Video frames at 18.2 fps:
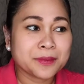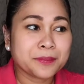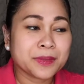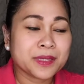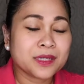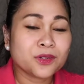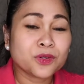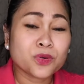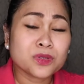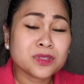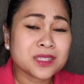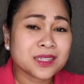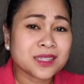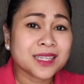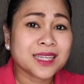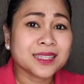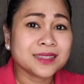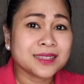Pag
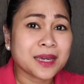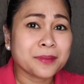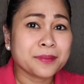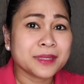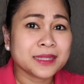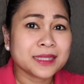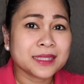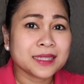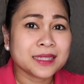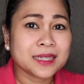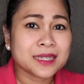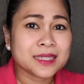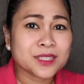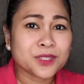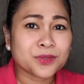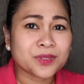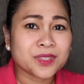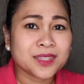grocery, ang dami talaga.
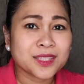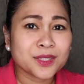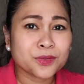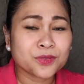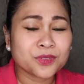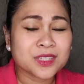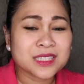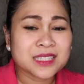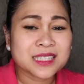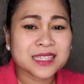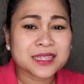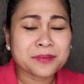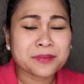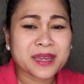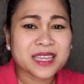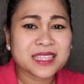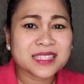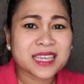So, hindi ko na sila
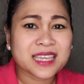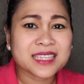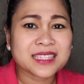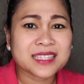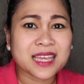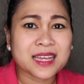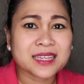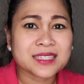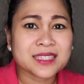maisa-isa.